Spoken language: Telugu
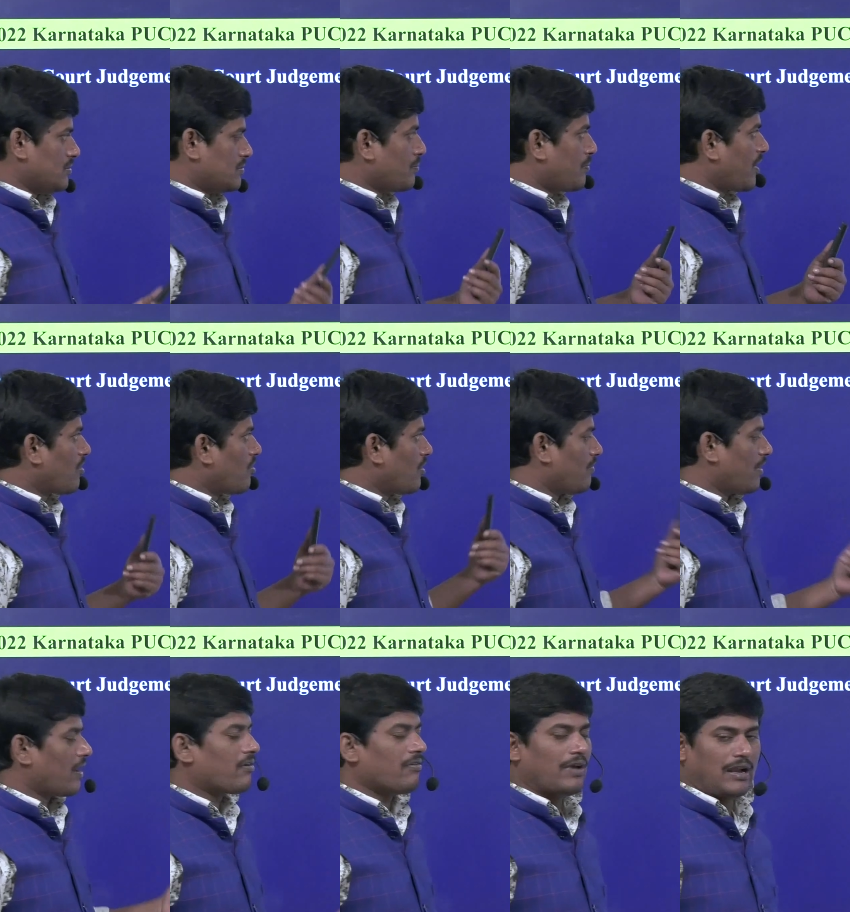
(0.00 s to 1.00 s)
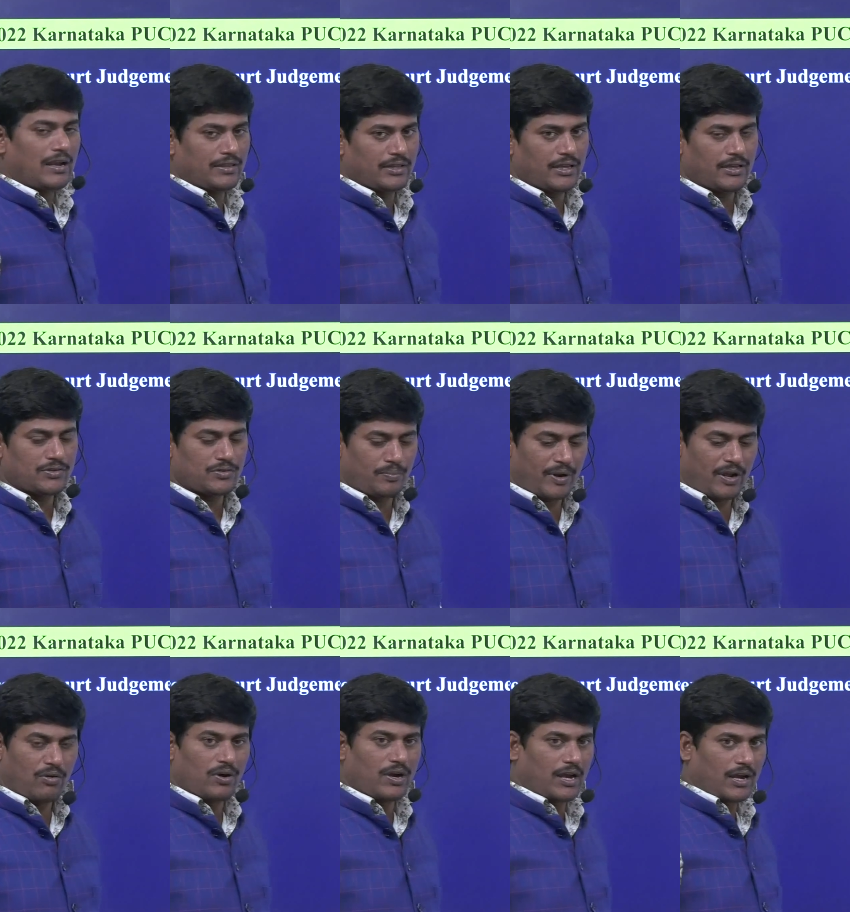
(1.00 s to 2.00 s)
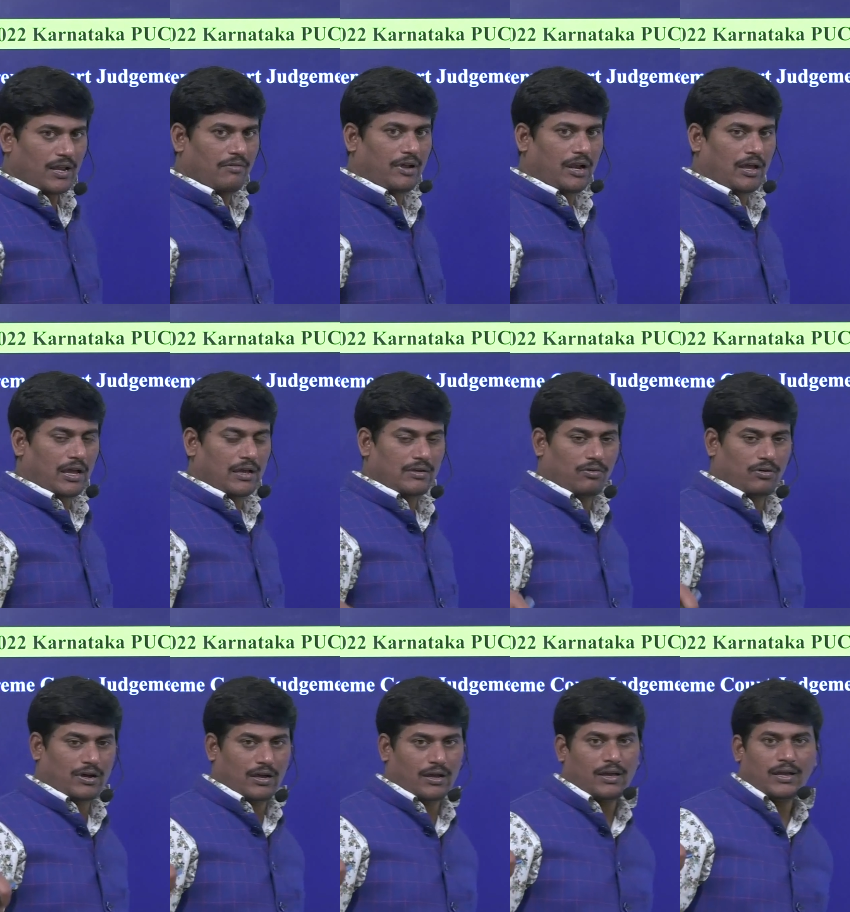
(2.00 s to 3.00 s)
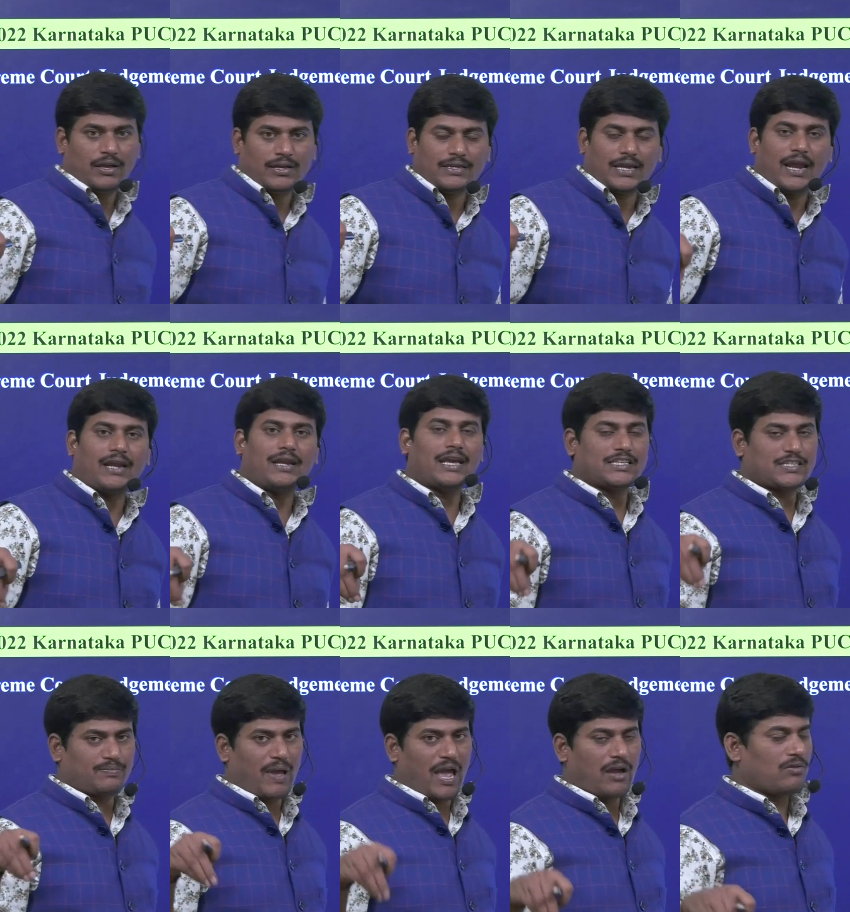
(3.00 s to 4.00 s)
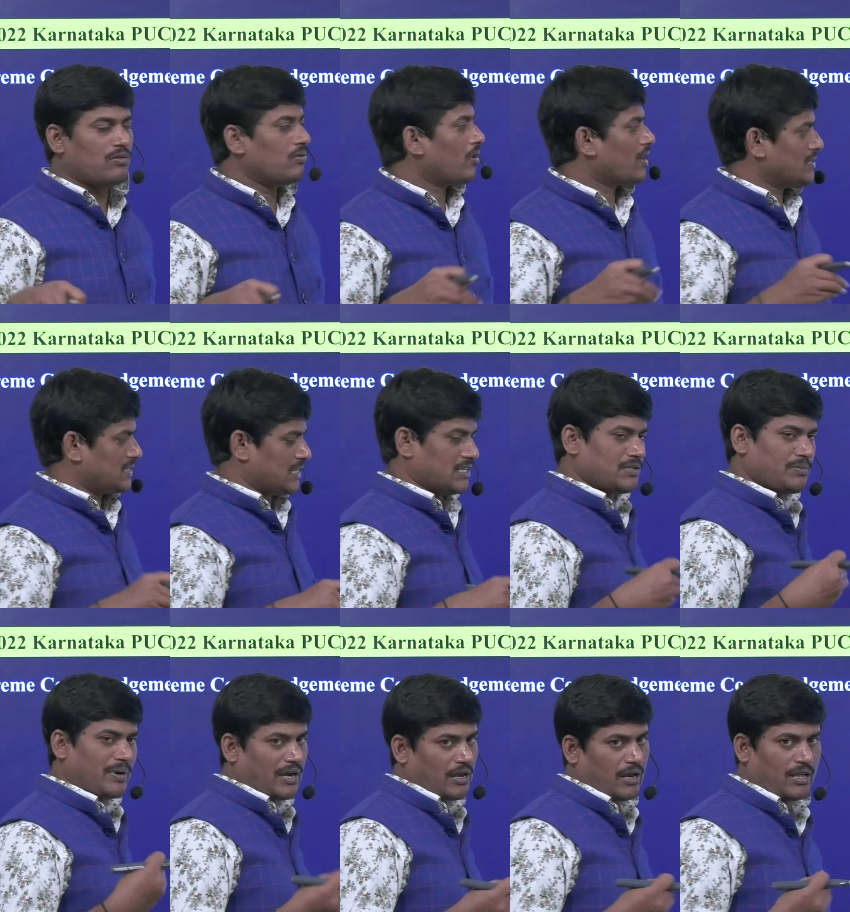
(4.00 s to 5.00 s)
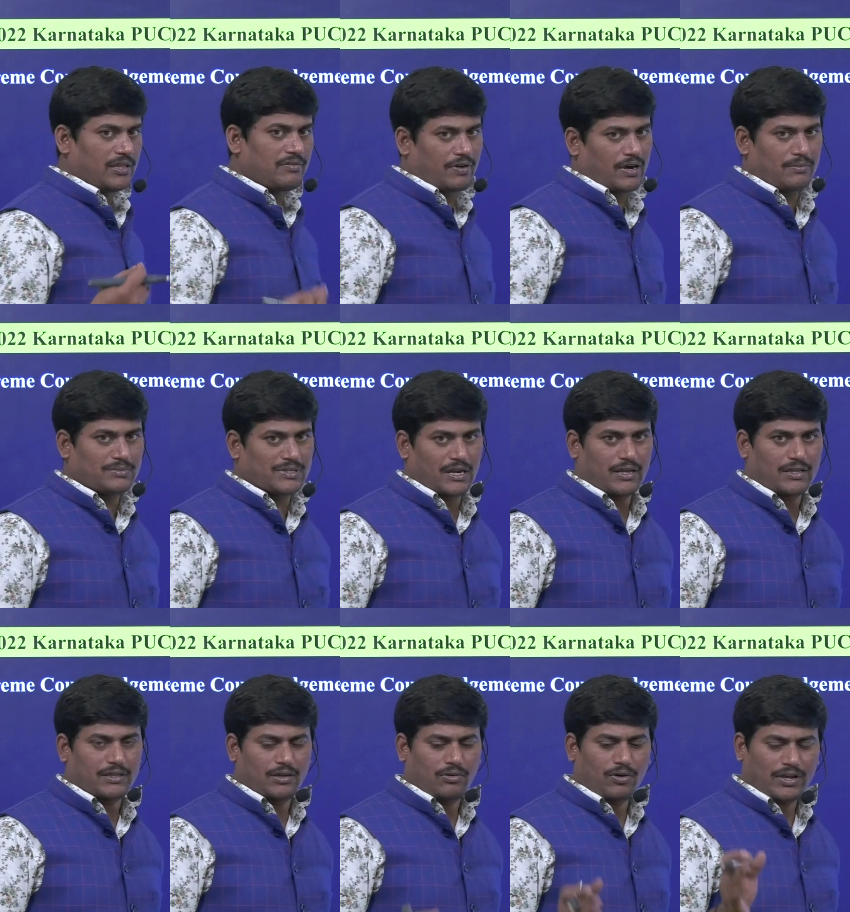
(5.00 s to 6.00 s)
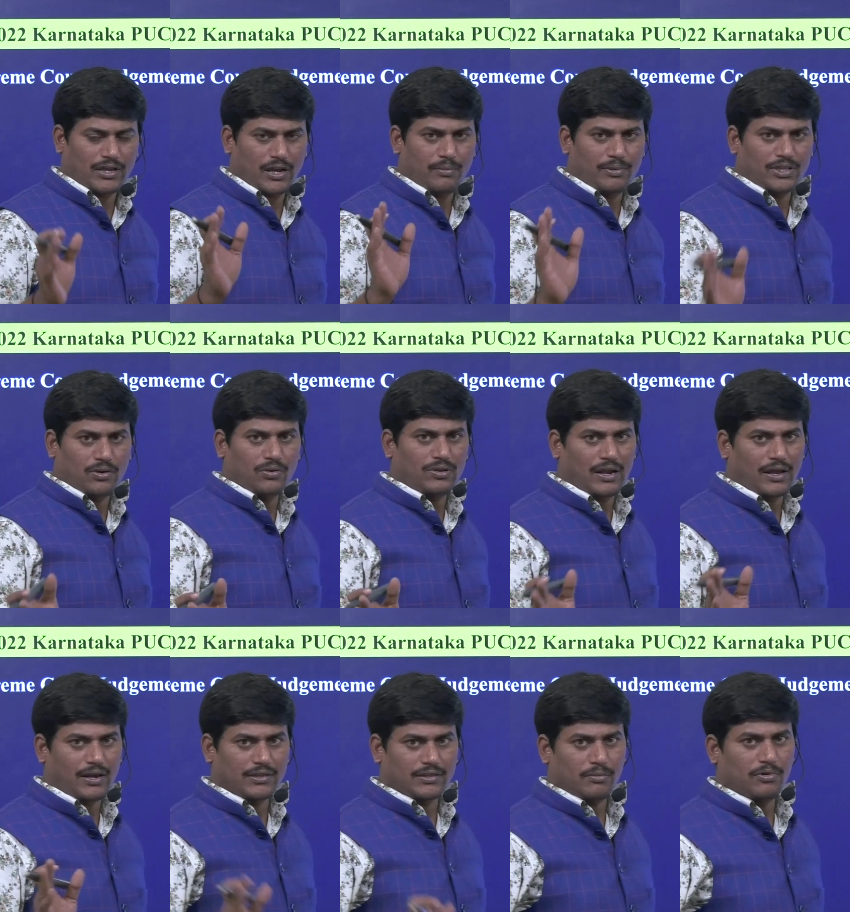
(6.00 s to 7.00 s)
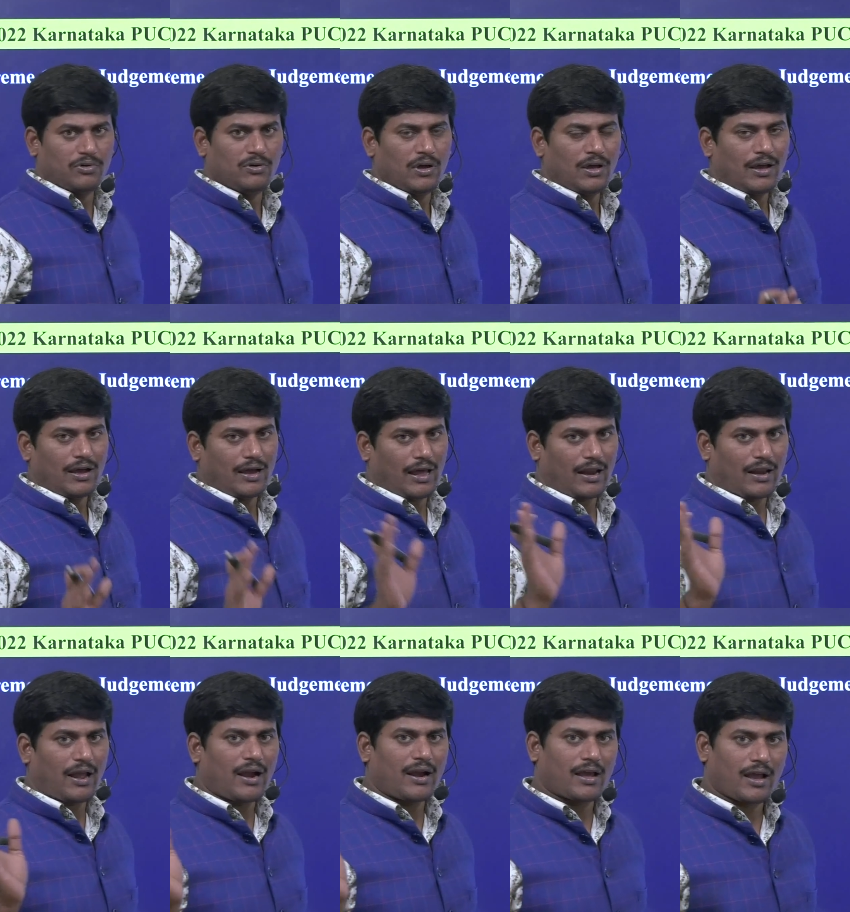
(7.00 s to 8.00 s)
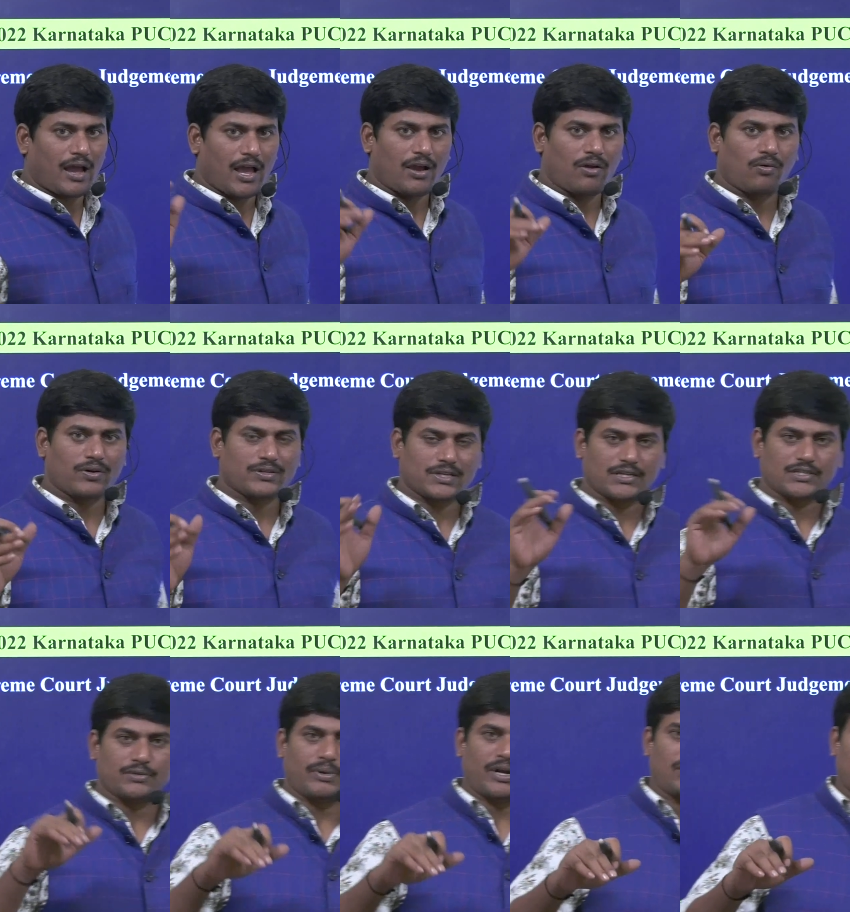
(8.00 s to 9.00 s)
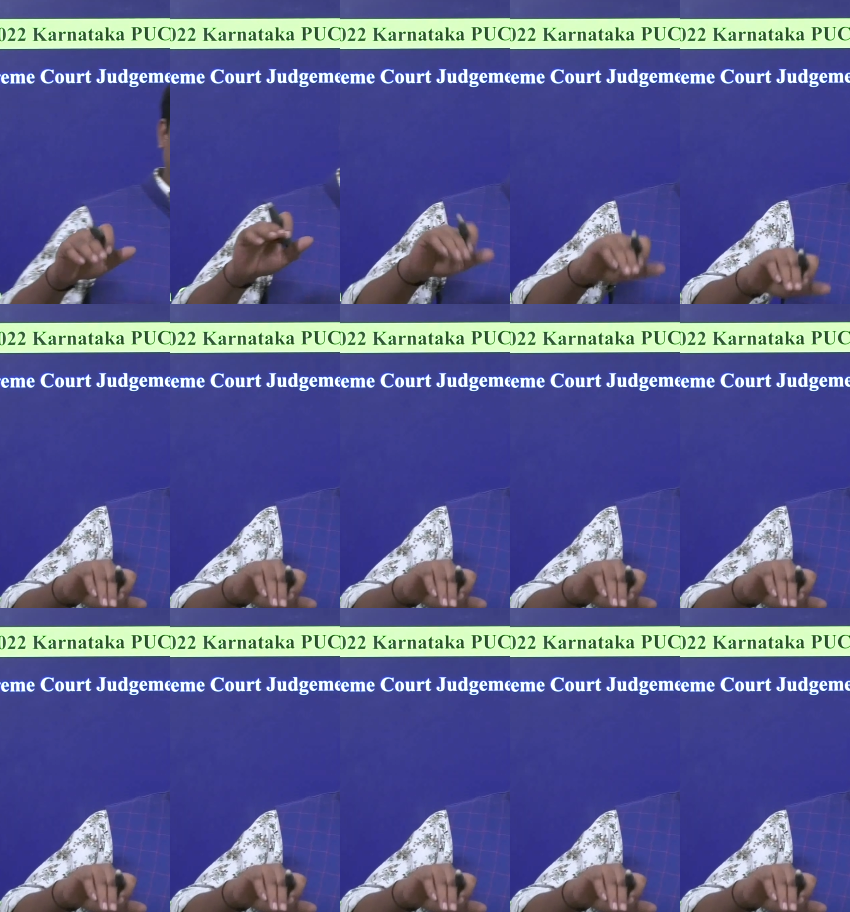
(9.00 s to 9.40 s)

సుప్రీంకోర్టు వరకు వెళ్ళింది సుప్రీంకోర్టు ఇటీవల ఒక ఎయిట్ డేస్ బ్యాక్ ఒక జడ్జిమెంట్ అనేది ఇవ్వడం జరిగింది ఒక ఎనిమిది రోజుల క్రితము కర్ణాటక హైకోర్టు జడ్జిమెంటును